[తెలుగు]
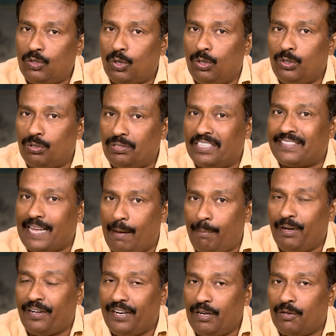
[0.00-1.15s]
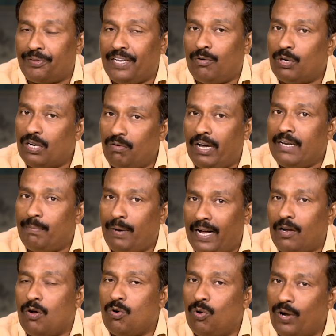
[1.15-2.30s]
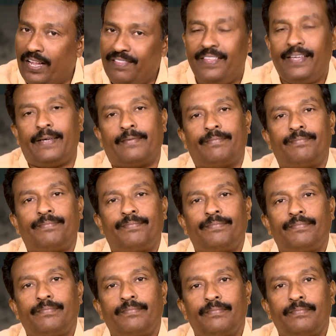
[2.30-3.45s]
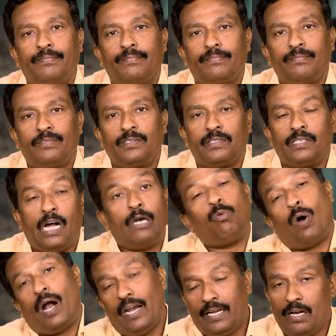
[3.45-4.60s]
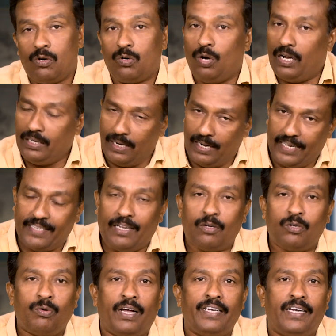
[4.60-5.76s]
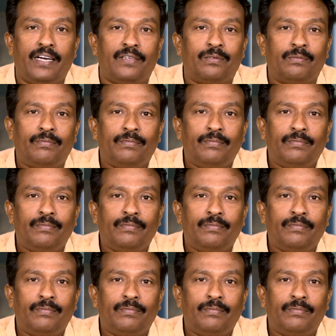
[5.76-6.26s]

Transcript: ఎంతో యుద్ధ సామగ్రి యుద్ధ ఉన్నవాని భాగం కూడా అంతే కానీ వాళ్ళకి ఎక్కువ వాళ్ళకి తక్కువ అని కాదు